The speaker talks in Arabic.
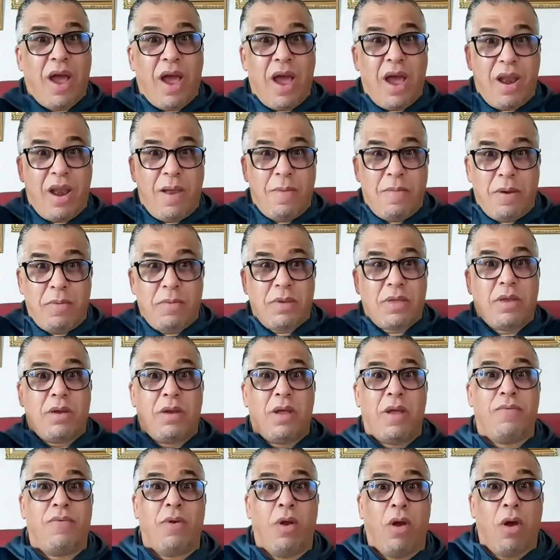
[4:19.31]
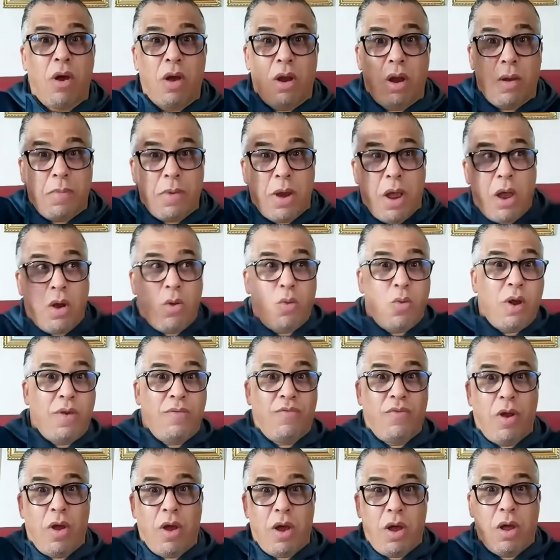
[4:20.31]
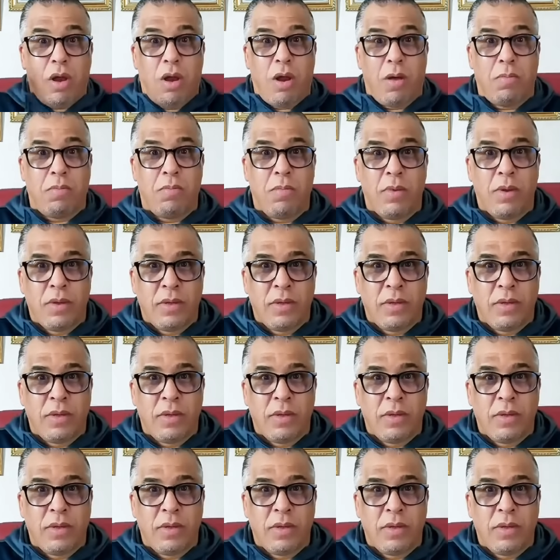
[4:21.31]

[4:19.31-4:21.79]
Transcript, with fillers: عالم المثلية في العالم الالوان في العالم